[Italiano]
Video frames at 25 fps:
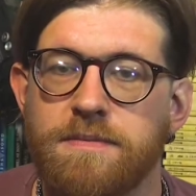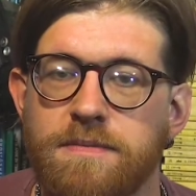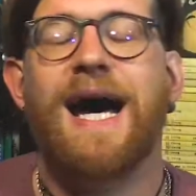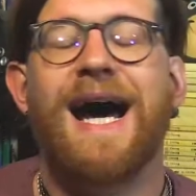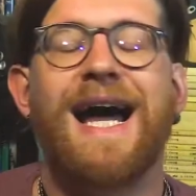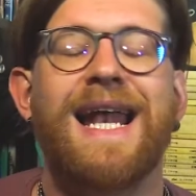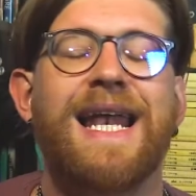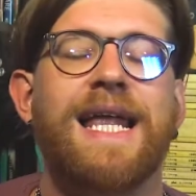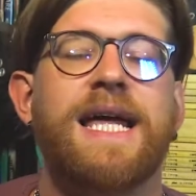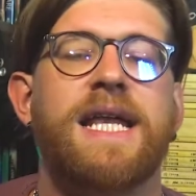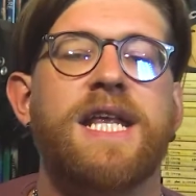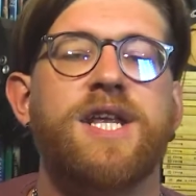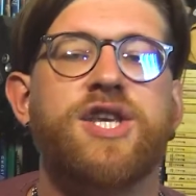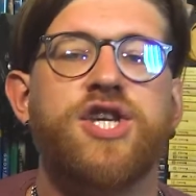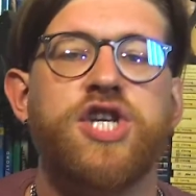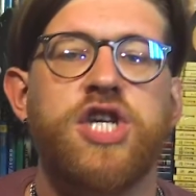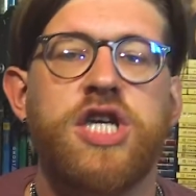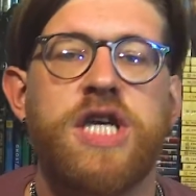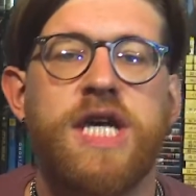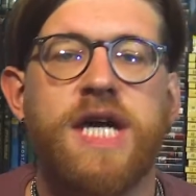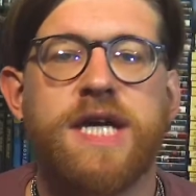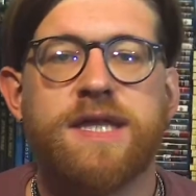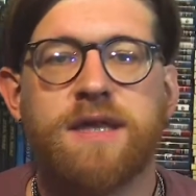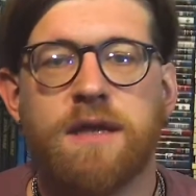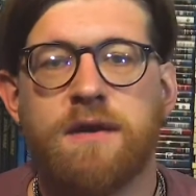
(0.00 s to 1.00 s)
Alla
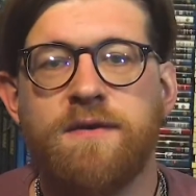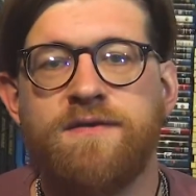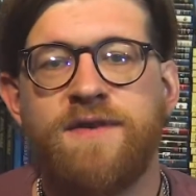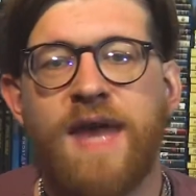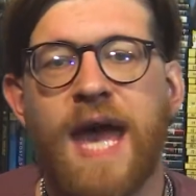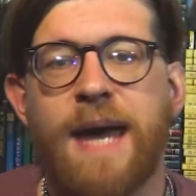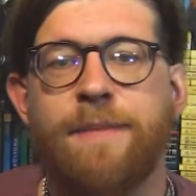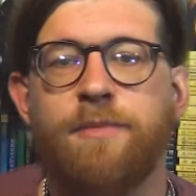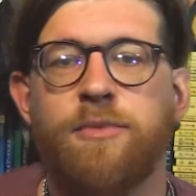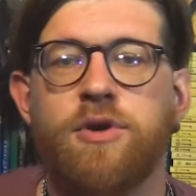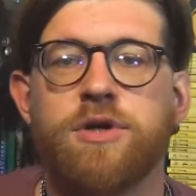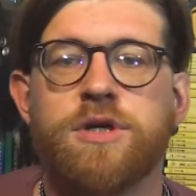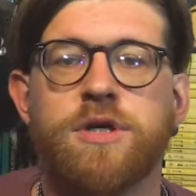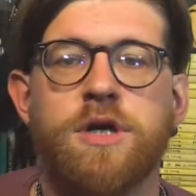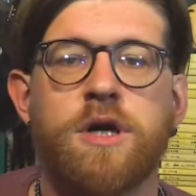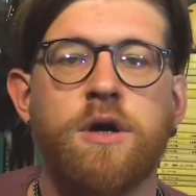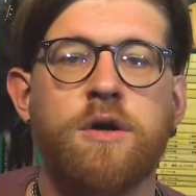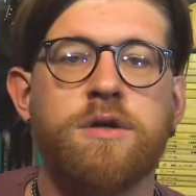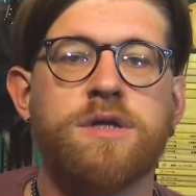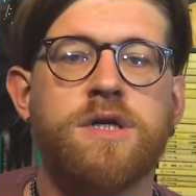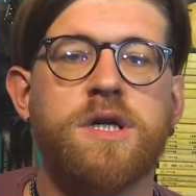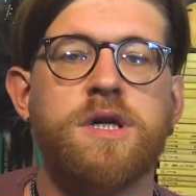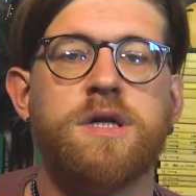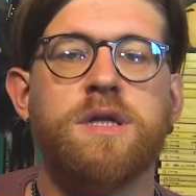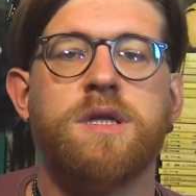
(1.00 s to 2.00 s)
regia troviamo
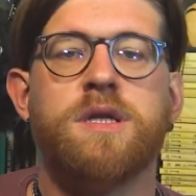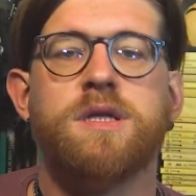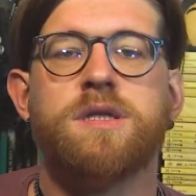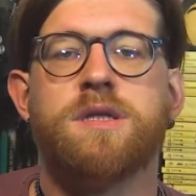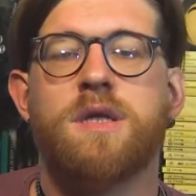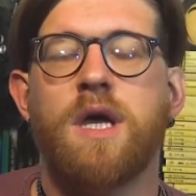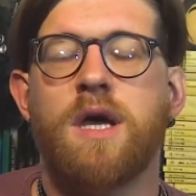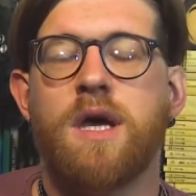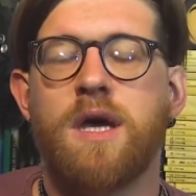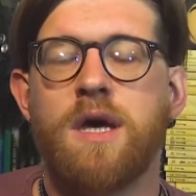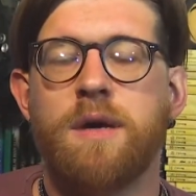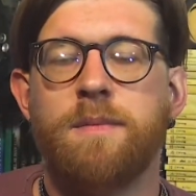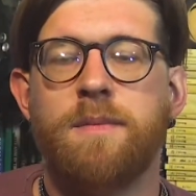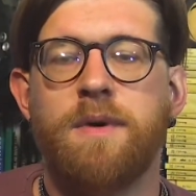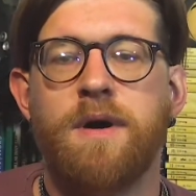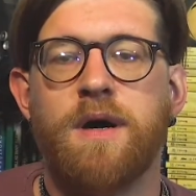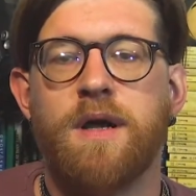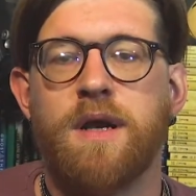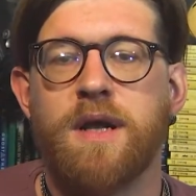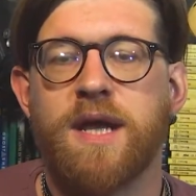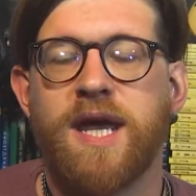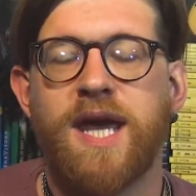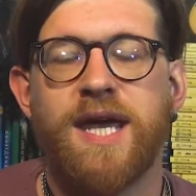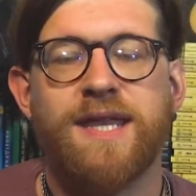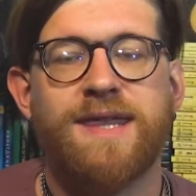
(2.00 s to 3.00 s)
Rosen
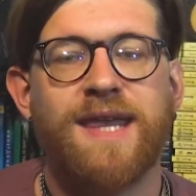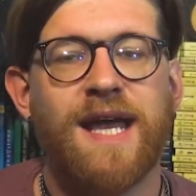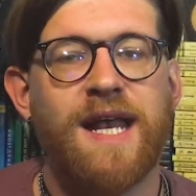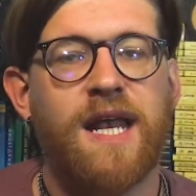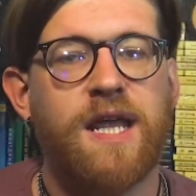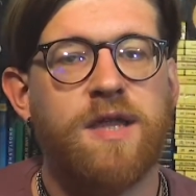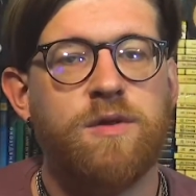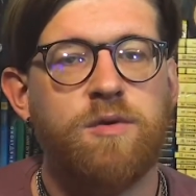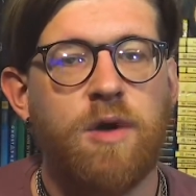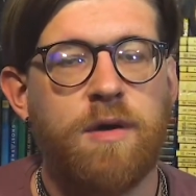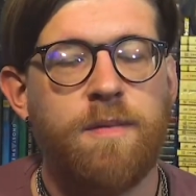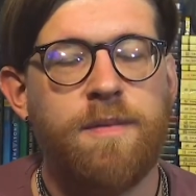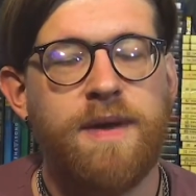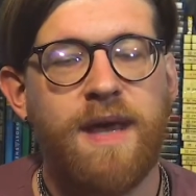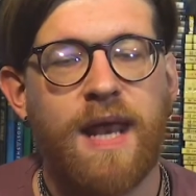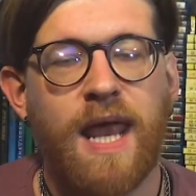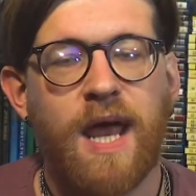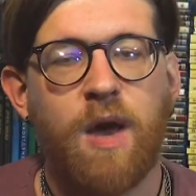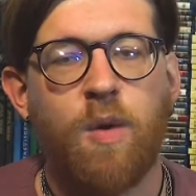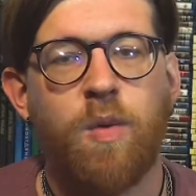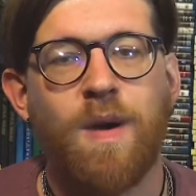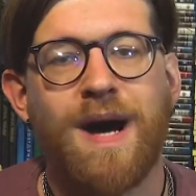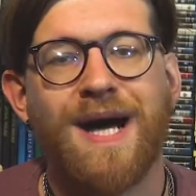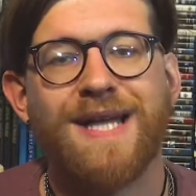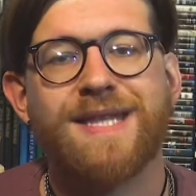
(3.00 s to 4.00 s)
Töber che dal
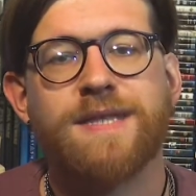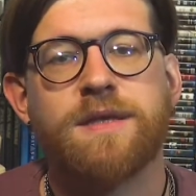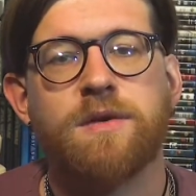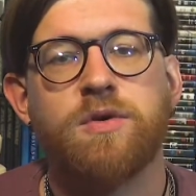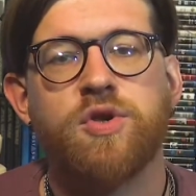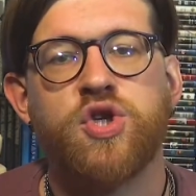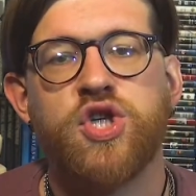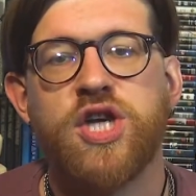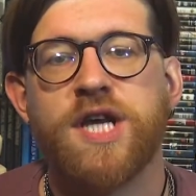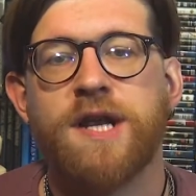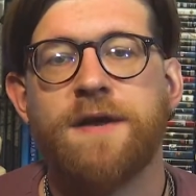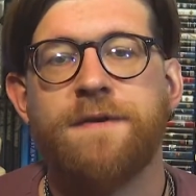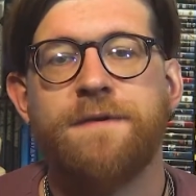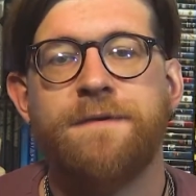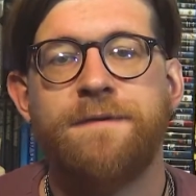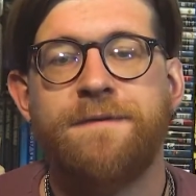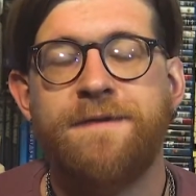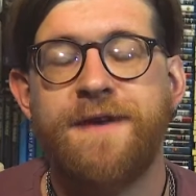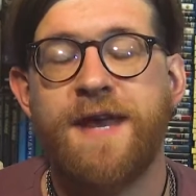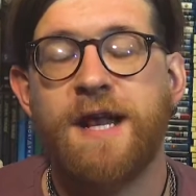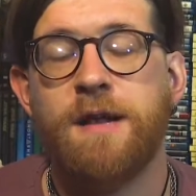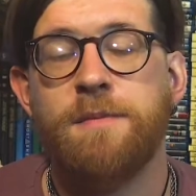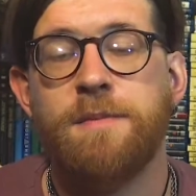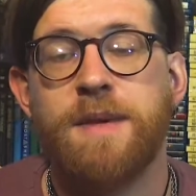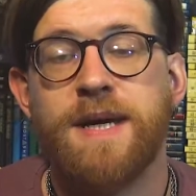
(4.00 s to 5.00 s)
2004 gira
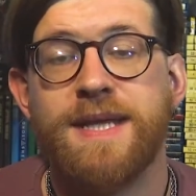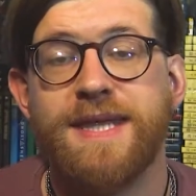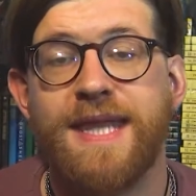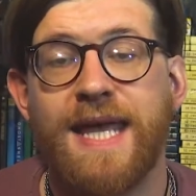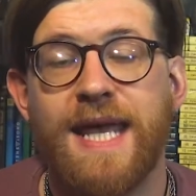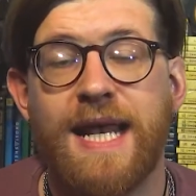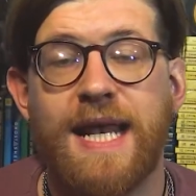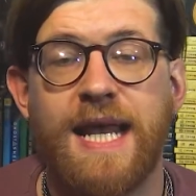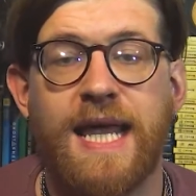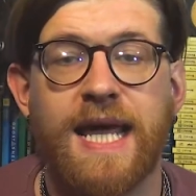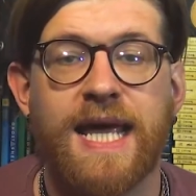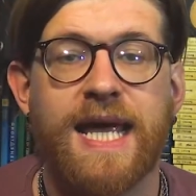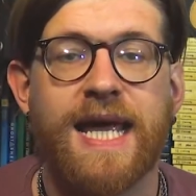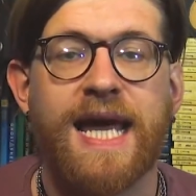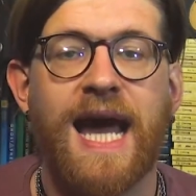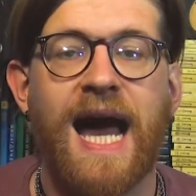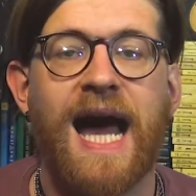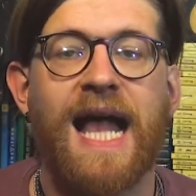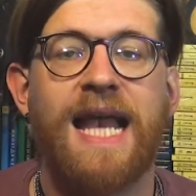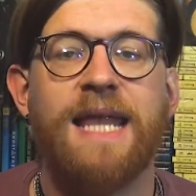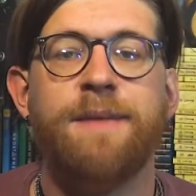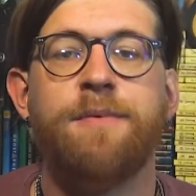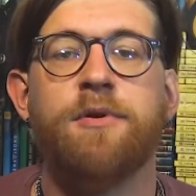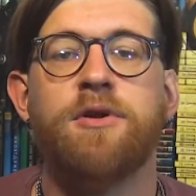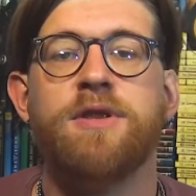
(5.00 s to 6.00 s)
film del
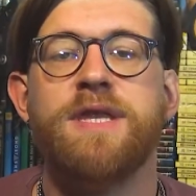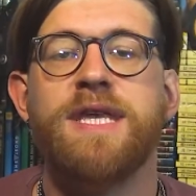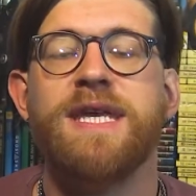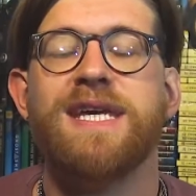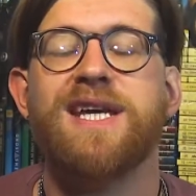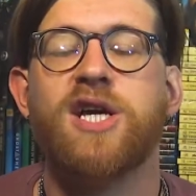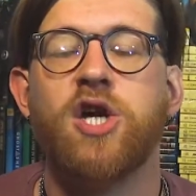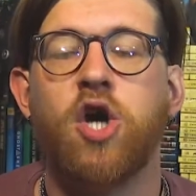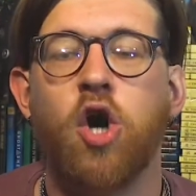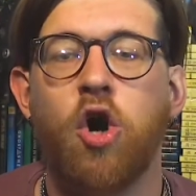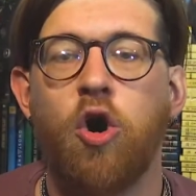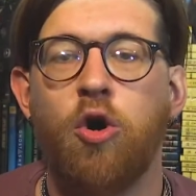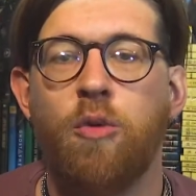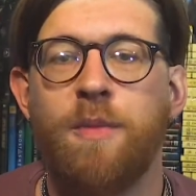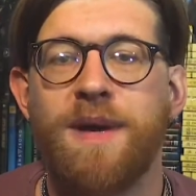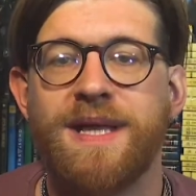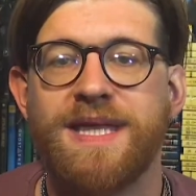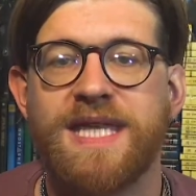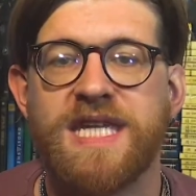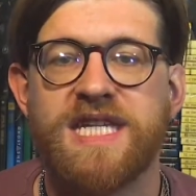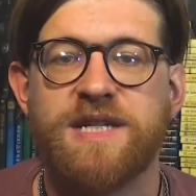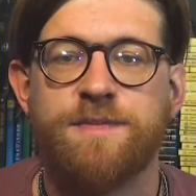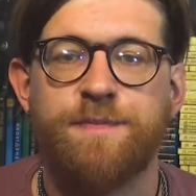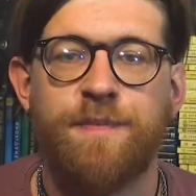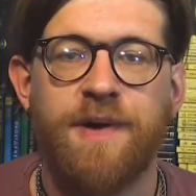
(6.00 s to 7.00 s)
calibro di Come
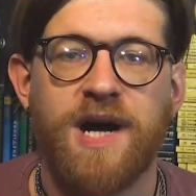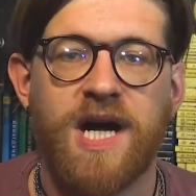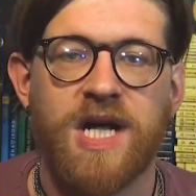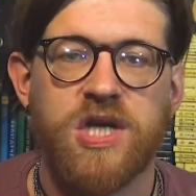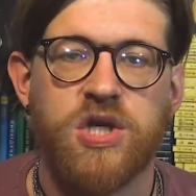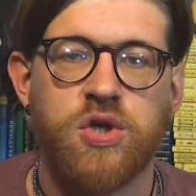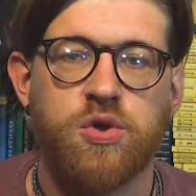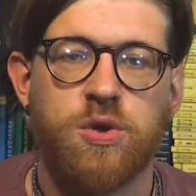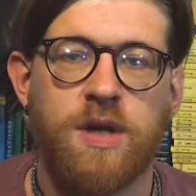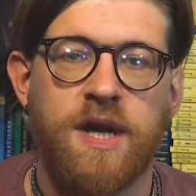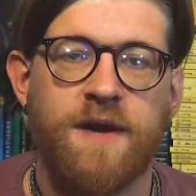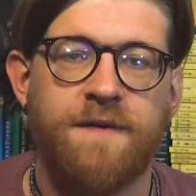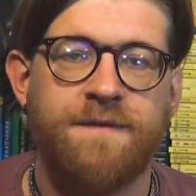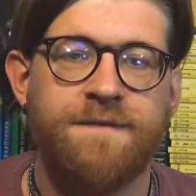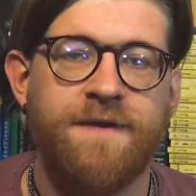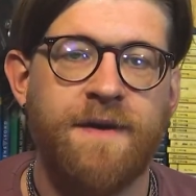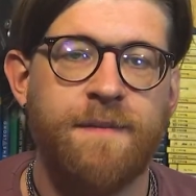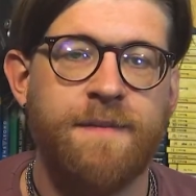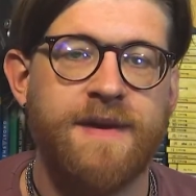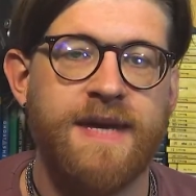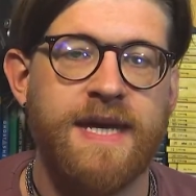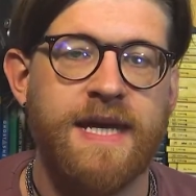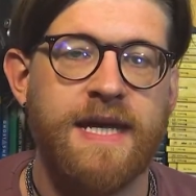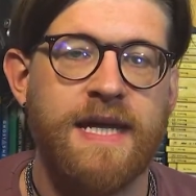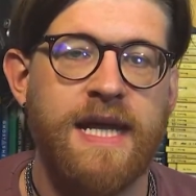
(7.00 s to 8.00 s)
ti spaccio la
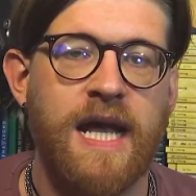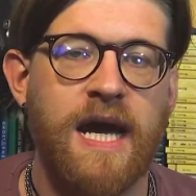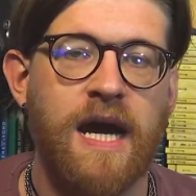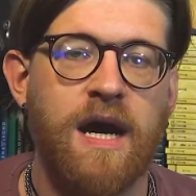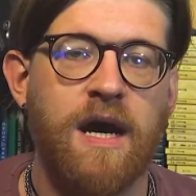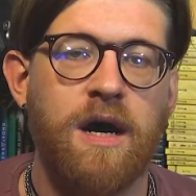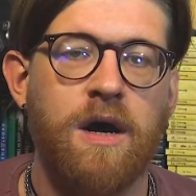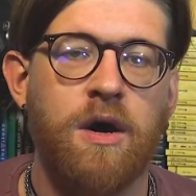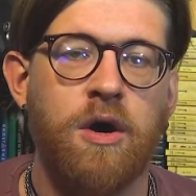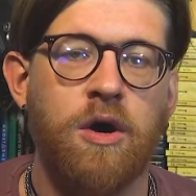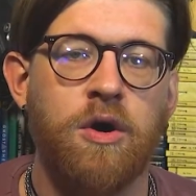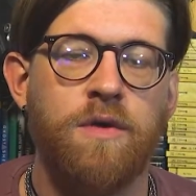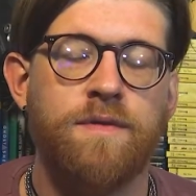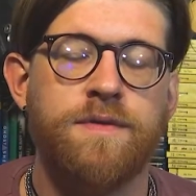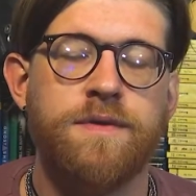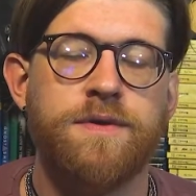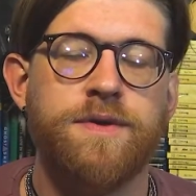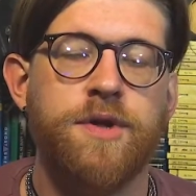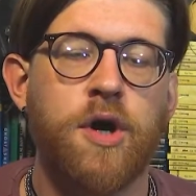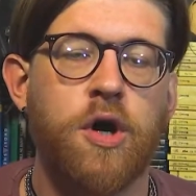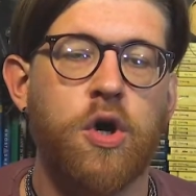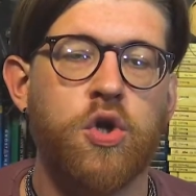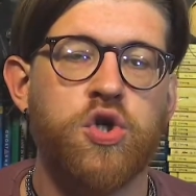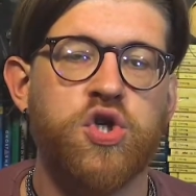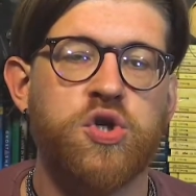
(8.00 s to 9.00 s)
famiglia o
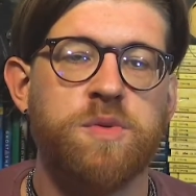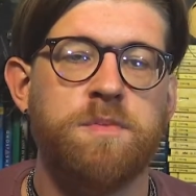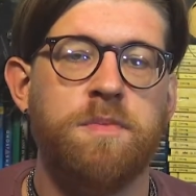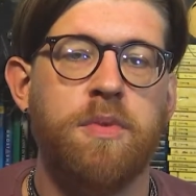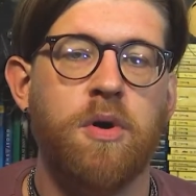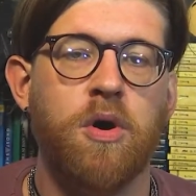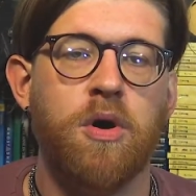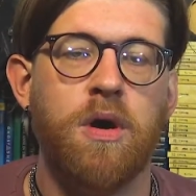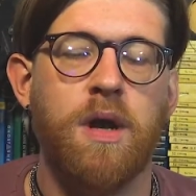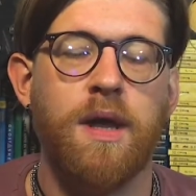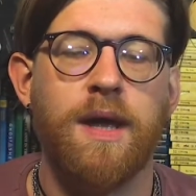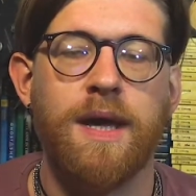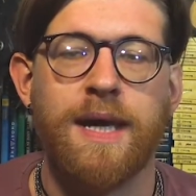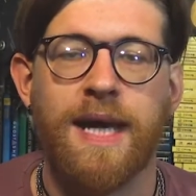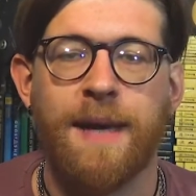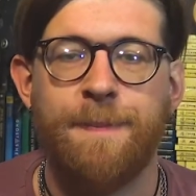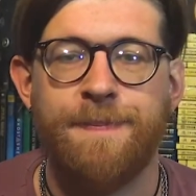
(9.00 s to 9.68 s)
Dodgeball.